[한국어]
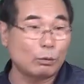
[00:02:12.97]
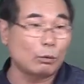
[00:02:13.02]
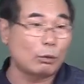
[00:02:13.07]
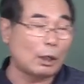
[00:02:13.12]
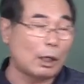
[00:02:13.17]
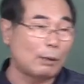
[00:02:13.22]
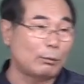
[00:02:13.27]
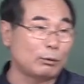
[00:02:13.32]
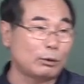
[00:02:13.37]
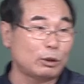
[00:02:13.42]
보고
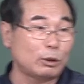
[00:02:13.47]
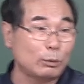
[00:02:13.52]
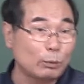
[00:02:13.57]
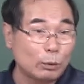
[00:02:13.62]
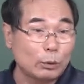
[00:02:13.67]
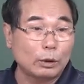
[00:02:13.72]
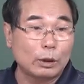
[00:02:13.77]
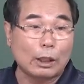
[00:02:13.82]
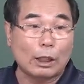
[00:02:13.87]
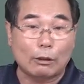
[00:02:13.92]
아버지로
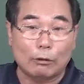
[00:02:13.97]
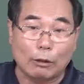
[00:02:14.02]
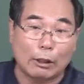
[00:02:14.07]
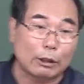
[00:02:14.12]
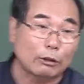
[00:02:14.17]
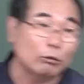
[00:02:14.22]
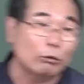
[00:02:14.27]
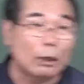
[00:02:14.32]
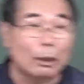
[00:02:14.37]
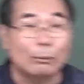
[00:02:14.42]
볼때 아,
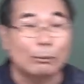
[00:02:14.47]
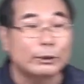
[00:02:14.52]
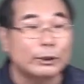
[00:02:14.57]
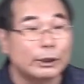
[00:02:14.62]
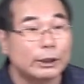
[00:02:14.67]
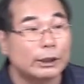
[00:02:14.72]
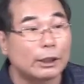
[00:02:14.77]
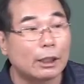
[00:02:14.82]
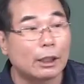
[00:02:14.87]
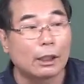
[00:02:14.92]
관도
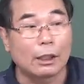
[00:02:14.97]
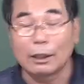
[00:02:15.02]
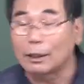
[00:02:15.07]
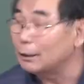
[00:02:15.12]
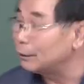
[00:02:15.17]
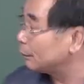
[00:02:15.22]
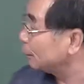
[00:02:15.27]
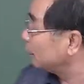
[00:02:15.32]
아버지니까